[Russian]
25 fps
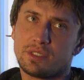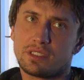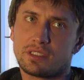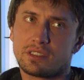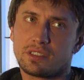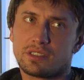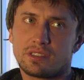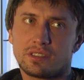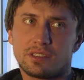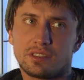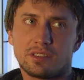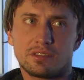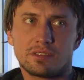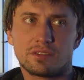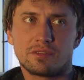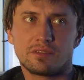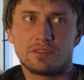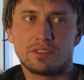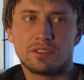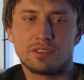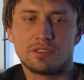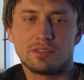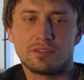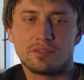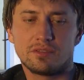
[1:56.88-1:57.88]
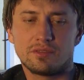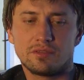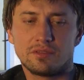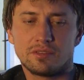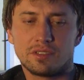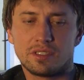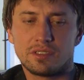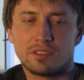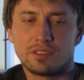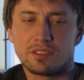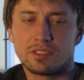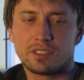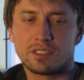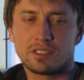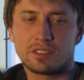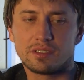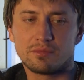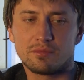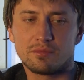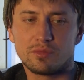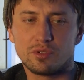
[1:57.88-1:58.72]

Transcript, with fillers: мне кажется, нашего кино. Надо как-то